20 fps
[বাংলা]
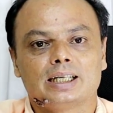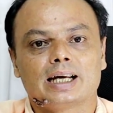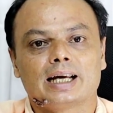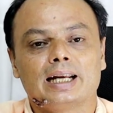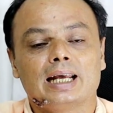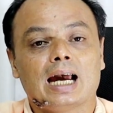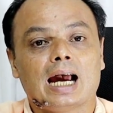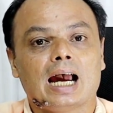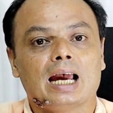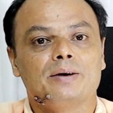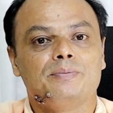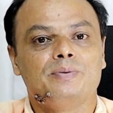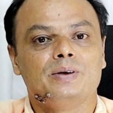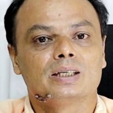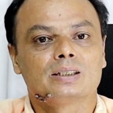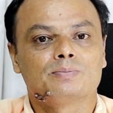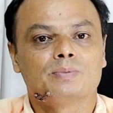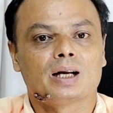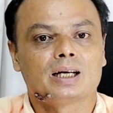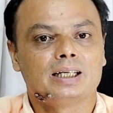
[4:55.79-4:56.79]
সেখানে
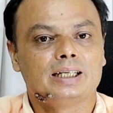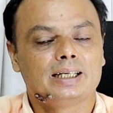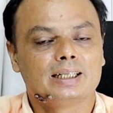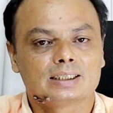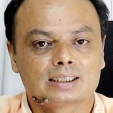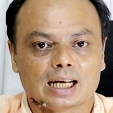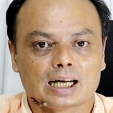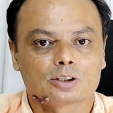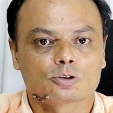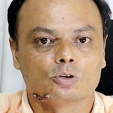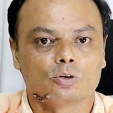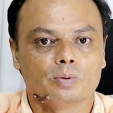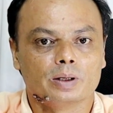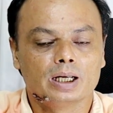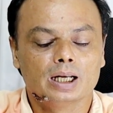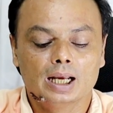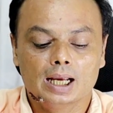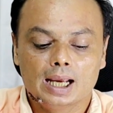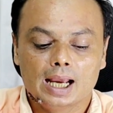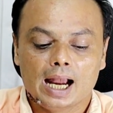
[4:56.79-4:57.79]
আইপিএস মার্ট লিখে সার্চ করবেন